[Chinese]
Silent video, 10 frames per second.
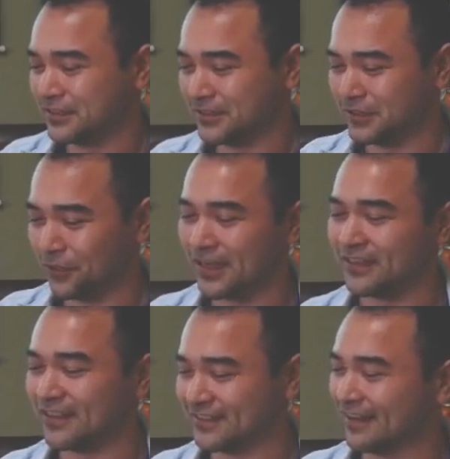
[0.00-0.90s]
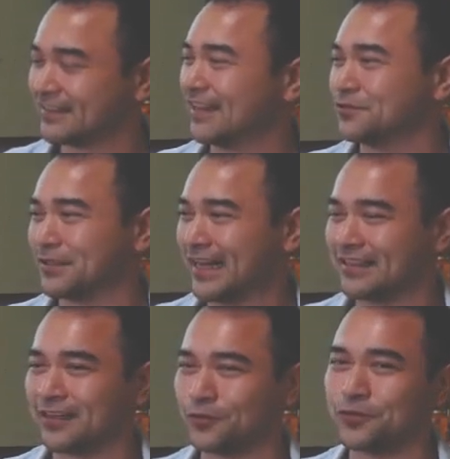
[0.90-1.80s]
有可能是要当做他
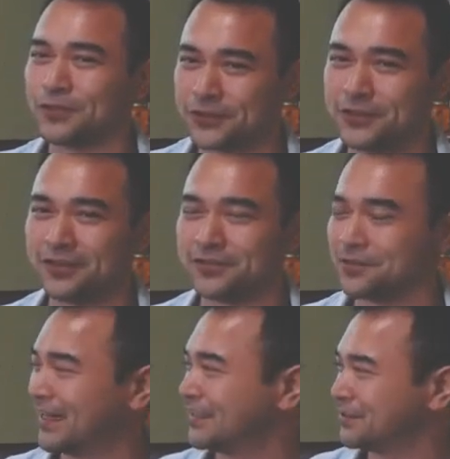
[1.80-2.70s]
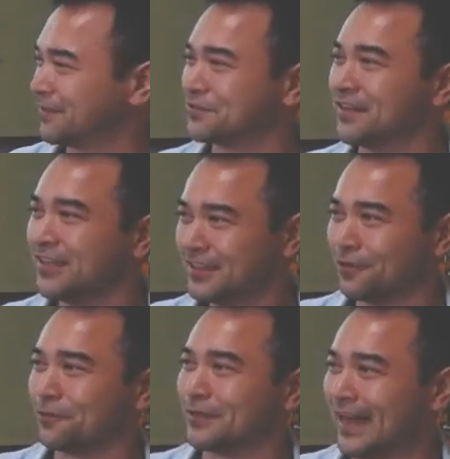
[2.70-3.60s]
的工作需求，就是说他希望说
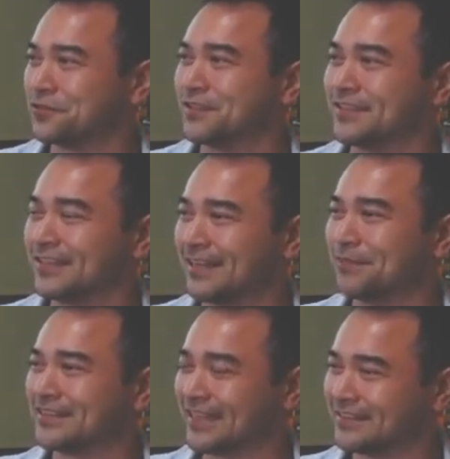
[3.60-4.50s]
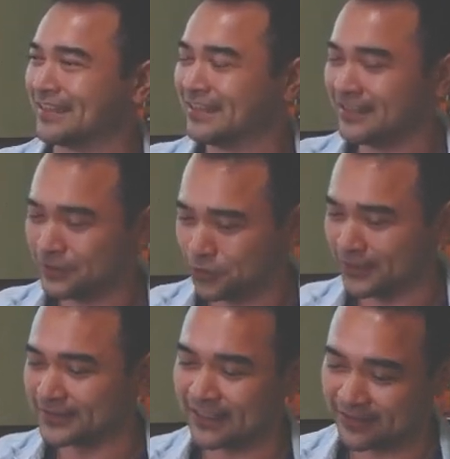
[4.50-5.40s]
透过他学习可以变成一些
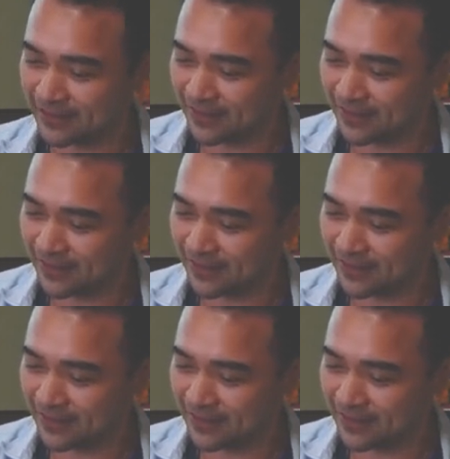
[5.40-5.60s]
权证，